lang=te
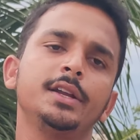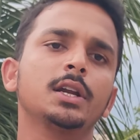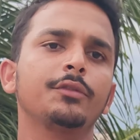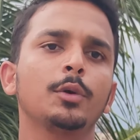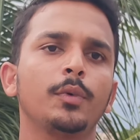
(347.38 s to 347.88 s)

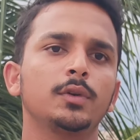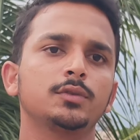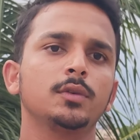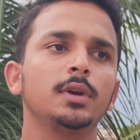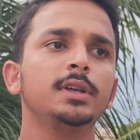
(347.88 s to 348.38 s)
ఇంటర్వ్యూ
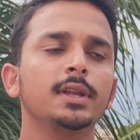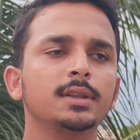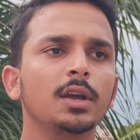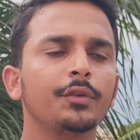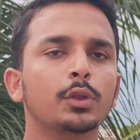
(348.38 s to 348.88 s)
పోవచ్చు
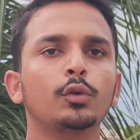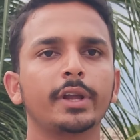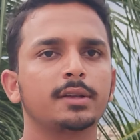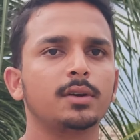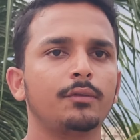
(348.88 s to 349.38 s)
ఇదంతా
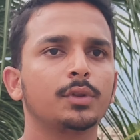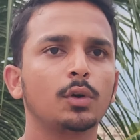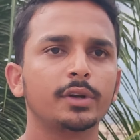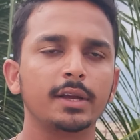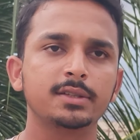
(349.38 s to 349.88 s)
వితౌట్ ఎగ్జామ్
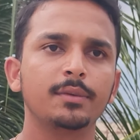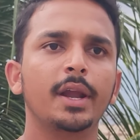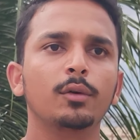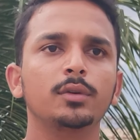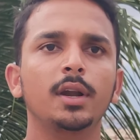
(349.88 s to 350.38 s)
వితౌట్ ఎగ్జామ్
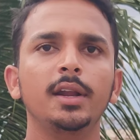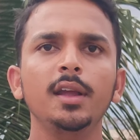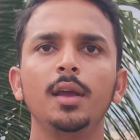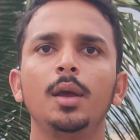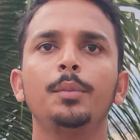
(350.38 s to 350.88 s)
రాయకుండానే
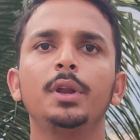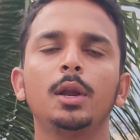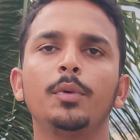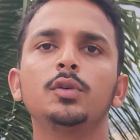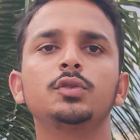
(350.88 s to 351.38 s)
మీరు
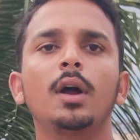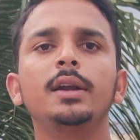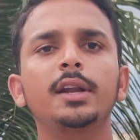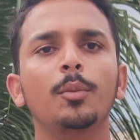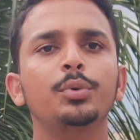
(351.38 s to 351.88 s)
వెళ్ళిపోవచ్చు
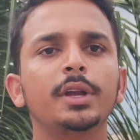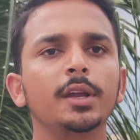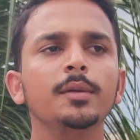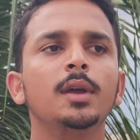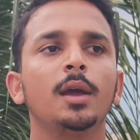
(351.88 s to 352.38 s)
అంటే
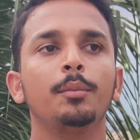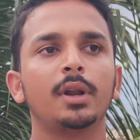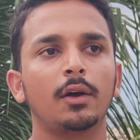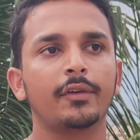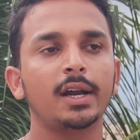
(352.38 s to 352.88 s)
అప్పటికి
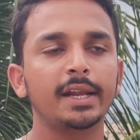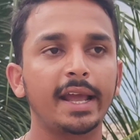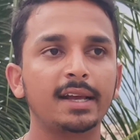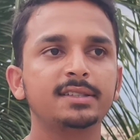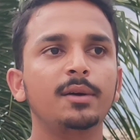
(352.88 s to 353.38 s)
మీరు అఫ్కాటి
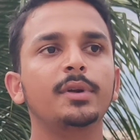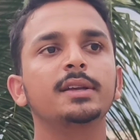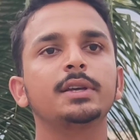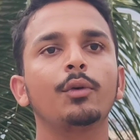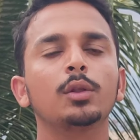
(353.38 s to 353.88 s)
ఎగ్జామ్
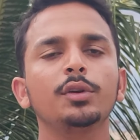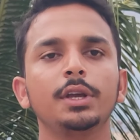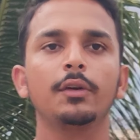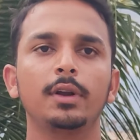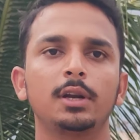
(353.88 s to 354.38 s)
రాసే వాళ్ళతో
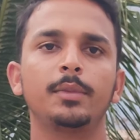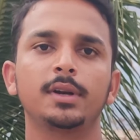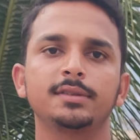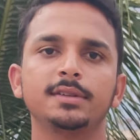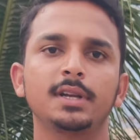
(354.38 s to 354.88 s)
ఈక్వల్
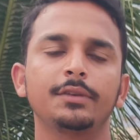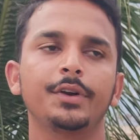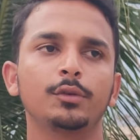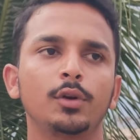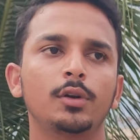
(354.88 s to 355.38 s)
అనమాట సి
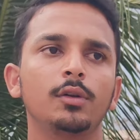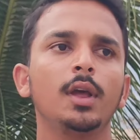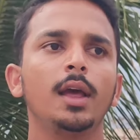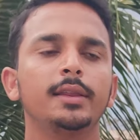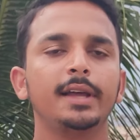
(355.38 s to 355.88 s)
సర్టిఫికేట్ వాళ్ళు
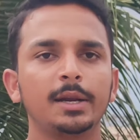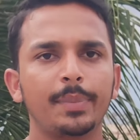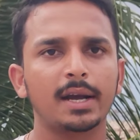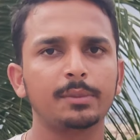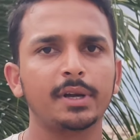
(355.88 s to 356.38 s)

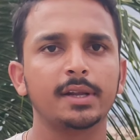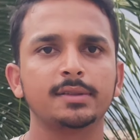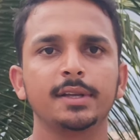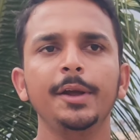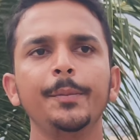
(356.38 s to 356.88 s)
దాన్ని పక్కన
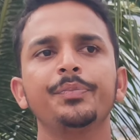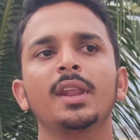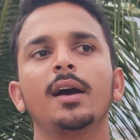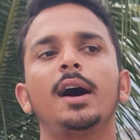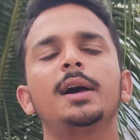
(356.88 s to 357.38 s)
పెట్టేస్తే
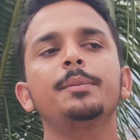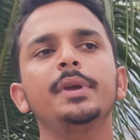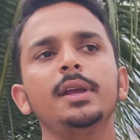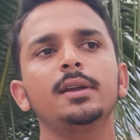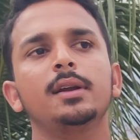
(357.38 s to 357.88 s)

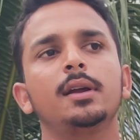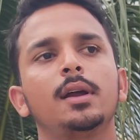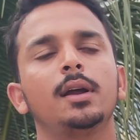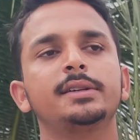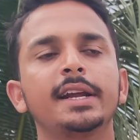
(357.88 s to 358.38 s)
ఆర్మీ
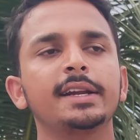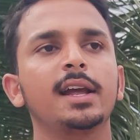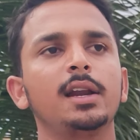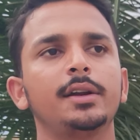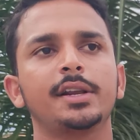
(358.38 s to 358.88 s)

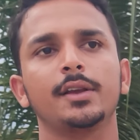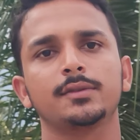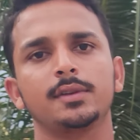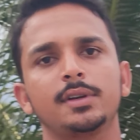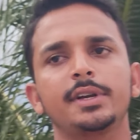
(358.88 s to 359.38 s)
టెక్నికల్ ఎంట్రీ
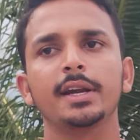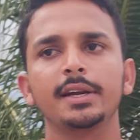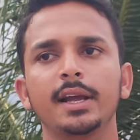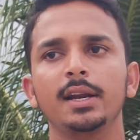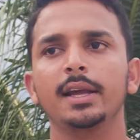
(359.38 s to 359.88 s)
వస్తుంది
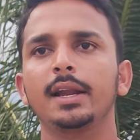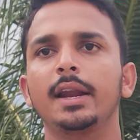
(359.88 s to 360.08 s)
టెక్నికల్